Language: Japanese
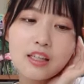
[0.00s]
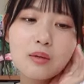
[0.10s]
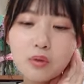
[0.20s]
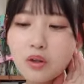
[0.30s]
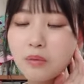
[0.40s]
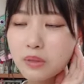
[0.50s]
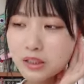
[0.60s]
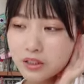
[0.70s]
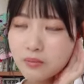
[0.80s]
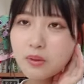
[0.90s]
でもやっ
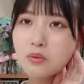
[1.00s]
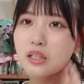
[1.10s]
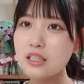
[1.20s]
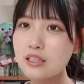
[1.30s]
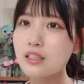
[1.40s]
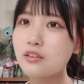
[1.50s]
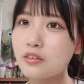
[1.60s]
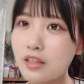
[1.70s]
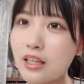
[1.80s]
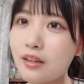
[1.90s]
ぱ睡眠も大事な
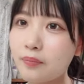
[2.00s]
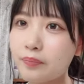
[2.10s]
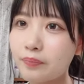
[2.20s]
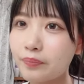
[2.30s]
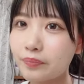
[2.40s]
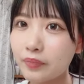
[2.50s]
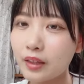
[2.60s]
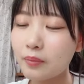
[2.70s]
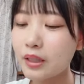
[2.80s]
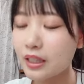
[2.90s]
ので
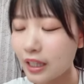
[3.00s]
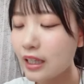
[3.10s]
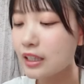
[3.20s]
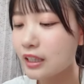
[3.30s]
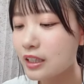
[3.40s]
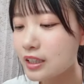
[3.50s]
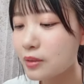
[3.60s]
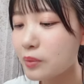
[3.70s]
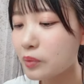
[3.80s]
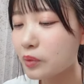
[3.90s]
やっぱりね
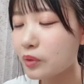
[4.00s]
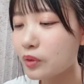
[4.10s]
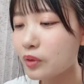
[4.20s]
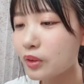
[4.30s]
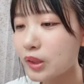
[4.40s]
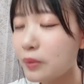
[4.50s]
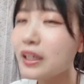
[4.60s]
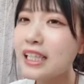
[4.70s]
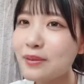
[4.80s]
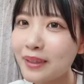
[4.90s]
睡眠も睡
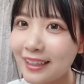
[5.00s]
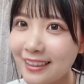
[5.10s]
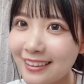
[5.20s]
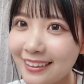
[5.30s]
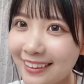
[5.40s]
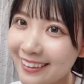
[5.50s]
眠が一番大事